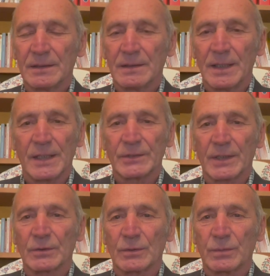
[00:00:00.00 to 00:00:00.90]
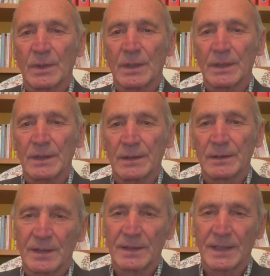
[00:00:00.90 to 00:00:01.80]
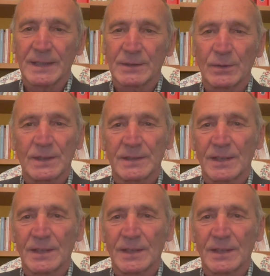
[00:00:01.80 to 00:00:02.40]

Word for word: e lasciando fuori i negazionisti